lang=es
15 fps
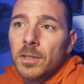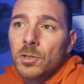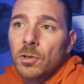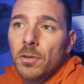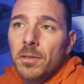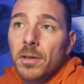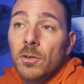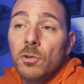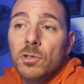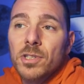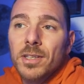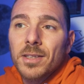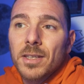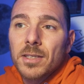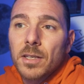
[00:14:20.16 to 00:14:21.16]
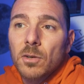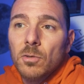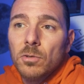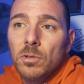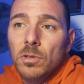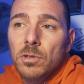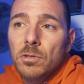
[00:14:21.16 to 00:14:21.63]
Son 180
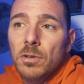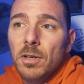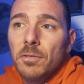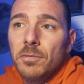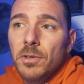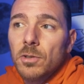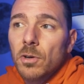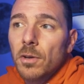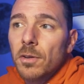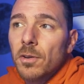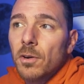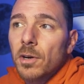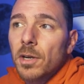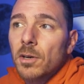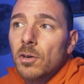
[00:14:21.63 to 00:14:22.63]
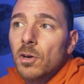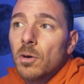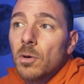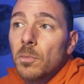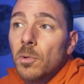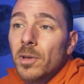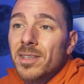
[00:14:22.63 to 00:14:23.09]
segundos con el filtro de hidrógeno,
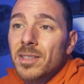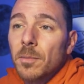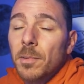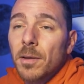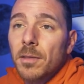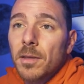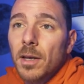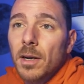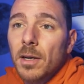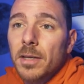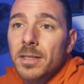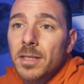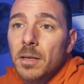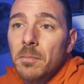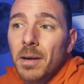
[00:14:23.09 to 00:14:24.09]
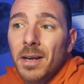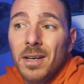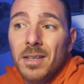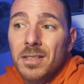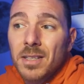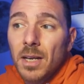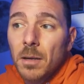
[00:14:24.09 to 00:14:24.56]
como podéis apreciar esta
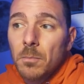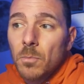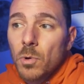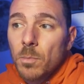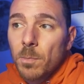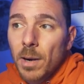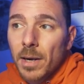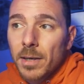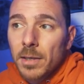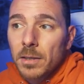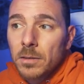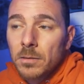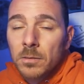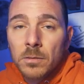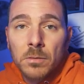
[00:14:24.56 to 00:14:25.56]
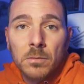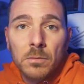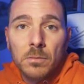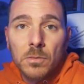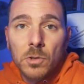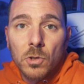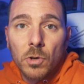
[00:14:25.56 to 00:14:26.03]
imagen está muy plana
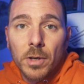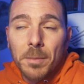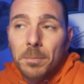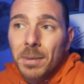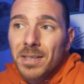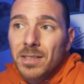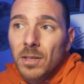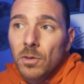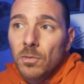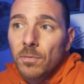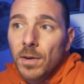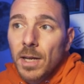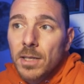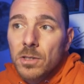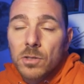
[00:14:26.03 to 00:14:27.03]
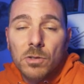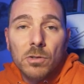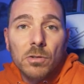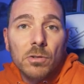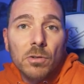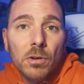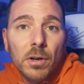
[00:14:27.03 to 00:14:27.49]
no he pasado flats,
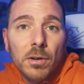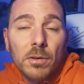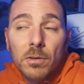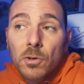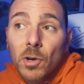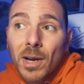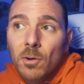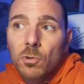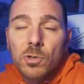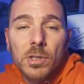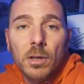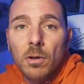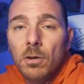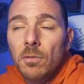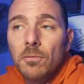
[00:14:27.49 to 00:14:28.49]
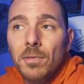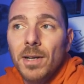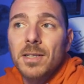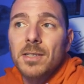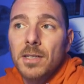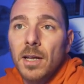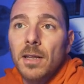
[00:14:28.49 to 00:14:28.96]
no, no, he ajustado con
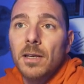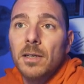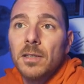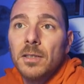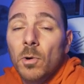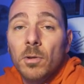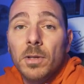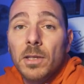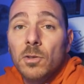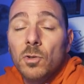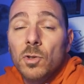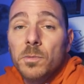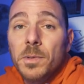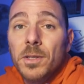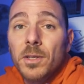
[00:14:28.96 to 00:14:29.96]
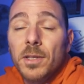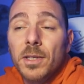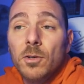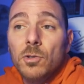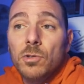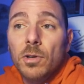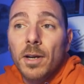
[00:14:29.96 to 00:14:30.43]
flats nada. Por lo tanto, los
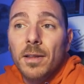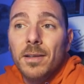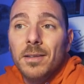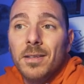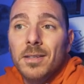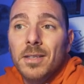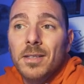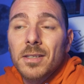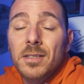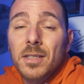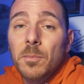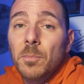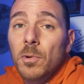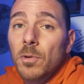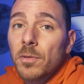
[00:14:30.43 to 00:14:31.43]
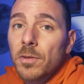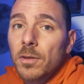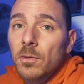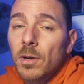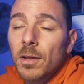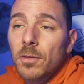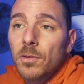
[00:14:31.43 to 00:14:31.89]
viñeteos o gradientes que se están
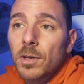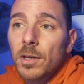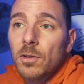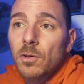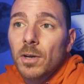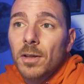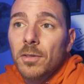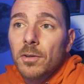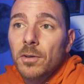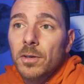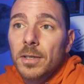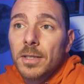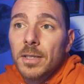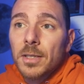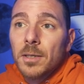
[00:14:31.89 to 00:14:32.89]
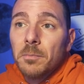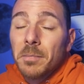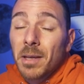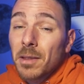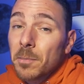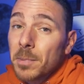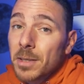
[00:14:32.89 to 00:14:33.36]
produciendo en la zona del corazón
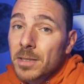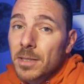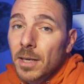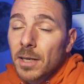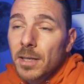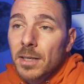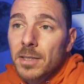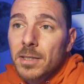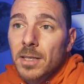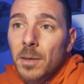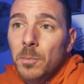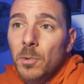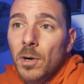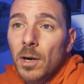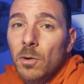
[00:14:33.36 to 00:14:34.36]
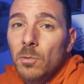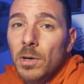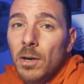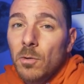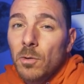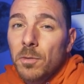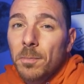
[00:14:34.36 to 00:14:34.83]
me hace pensar que sea por
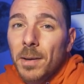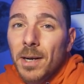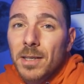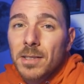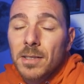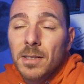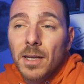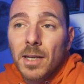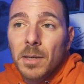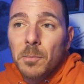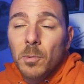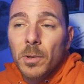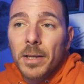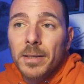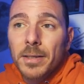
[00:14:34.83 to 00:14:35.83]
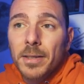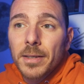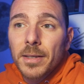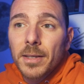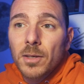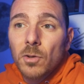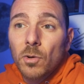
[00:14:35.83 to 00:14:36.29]
alguna luz parásita que pueda
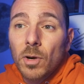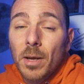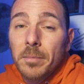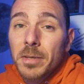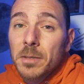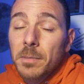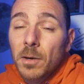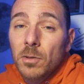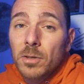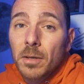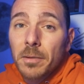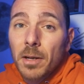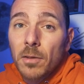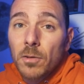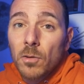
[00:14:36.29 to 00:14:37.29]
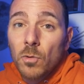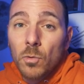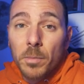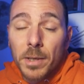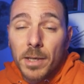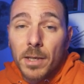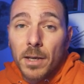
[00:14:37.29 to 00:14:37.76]
tener o la misma contaminación
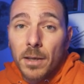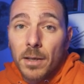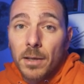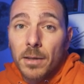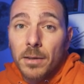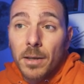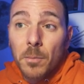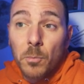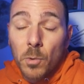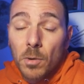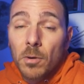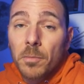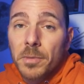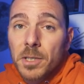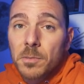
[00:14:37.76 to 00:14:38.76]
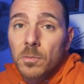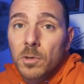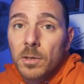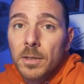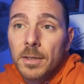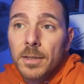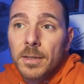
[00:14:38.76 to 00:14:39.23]
lumínica del pueblo
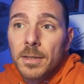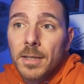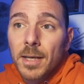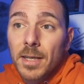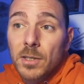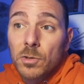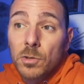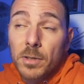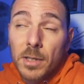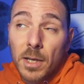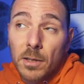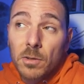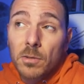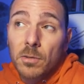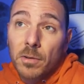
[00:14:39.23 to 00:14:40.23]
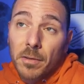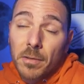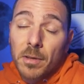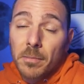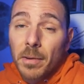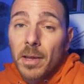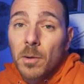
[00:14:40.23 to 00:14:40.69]
mismo, ya que estoy tirando
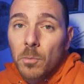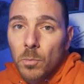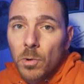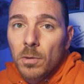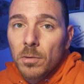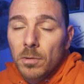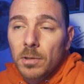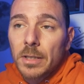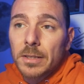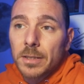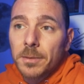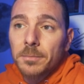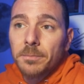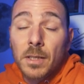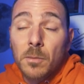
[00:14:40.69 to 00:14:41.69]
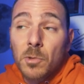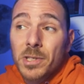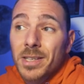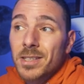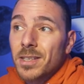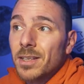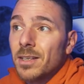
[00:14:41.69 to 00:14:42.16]
encima del pueblo casi. Si
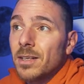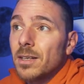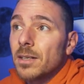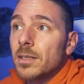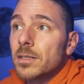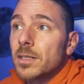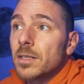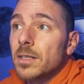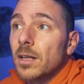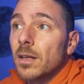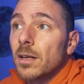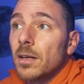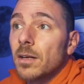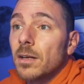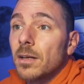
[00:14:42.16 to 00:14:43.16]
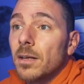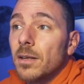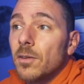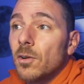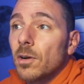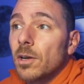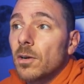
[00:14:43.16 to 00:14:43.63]
vamos a seguir, esta es la
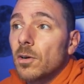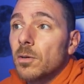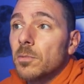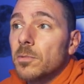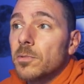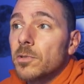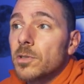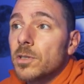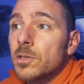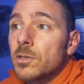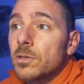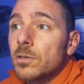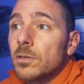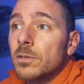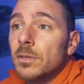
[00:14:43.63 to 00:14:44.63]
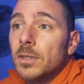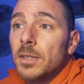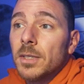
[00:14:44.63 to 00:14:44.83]
hidrógeno como hemos dicho.